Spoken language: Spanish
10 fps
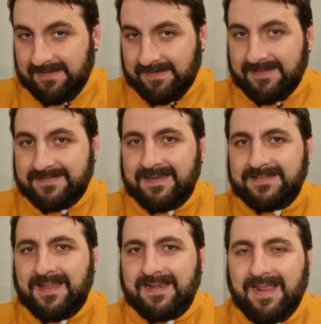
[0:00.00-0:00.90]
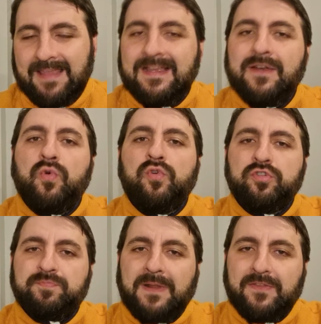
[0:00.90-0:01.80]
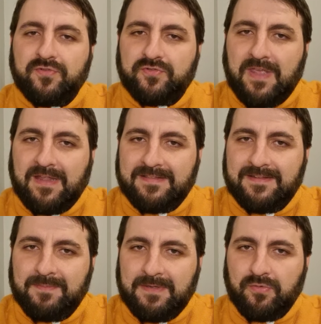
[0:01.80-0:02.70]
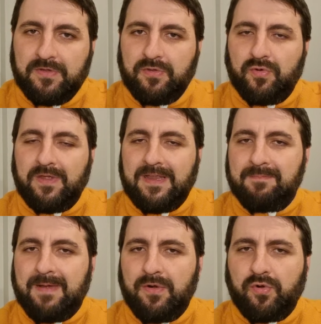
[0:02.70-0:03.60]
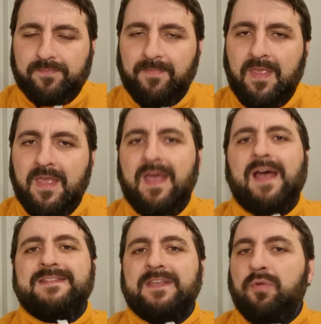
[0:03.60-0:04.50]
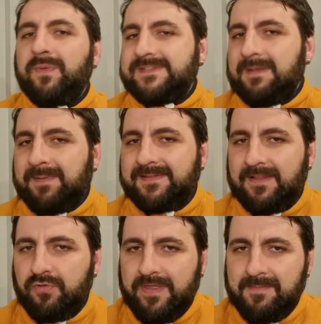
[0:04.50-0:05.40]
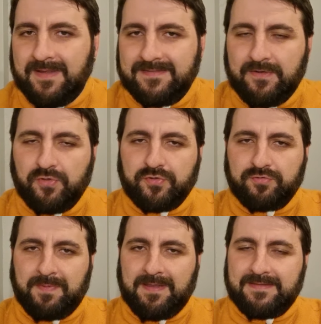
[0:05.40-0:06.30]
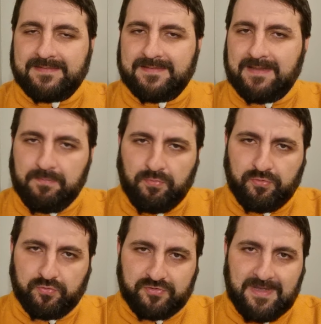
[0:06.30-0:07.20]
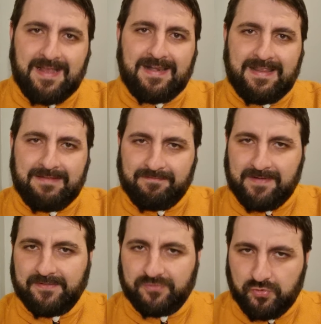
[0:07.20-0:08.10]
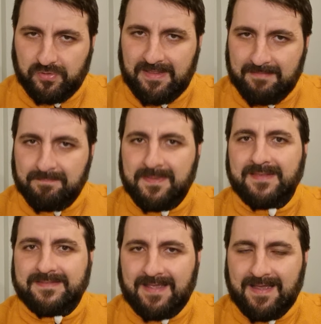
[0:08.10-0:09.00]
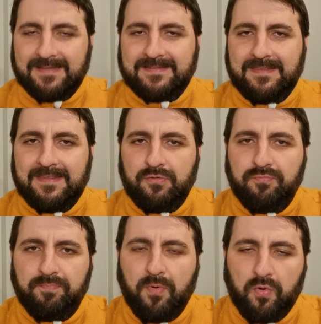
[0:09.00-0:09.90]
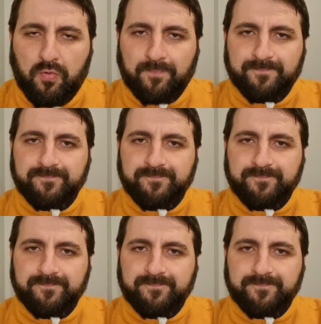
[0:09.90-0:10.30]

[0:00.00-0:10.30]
de resaltar, hay algunos precios que han disminuido el valor. Así como está pasando además en otros países del mundo, ya la inflación empieza a ceder un poco.